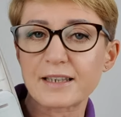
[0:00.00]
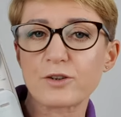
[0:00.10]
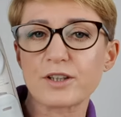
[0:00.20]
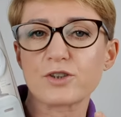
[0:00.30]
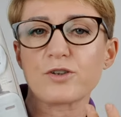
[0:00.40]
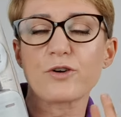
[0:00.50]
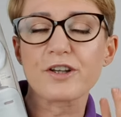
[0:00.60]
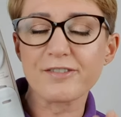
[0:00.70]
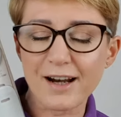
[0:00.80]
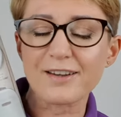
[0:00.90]
to znaczy
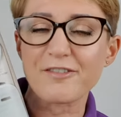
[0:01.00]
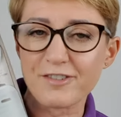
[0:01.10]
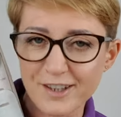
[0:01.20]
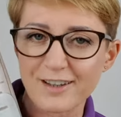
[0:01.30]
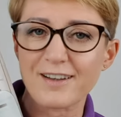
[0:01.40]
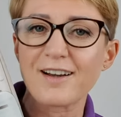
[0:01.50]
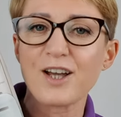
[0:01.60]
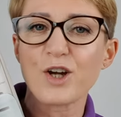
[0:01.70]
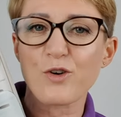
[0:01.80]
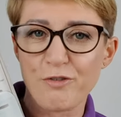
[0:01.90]
oryginalne Witchena
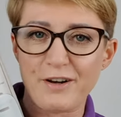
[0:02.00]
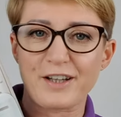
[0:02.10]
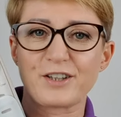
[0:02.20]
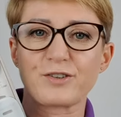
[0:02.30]
kuferek,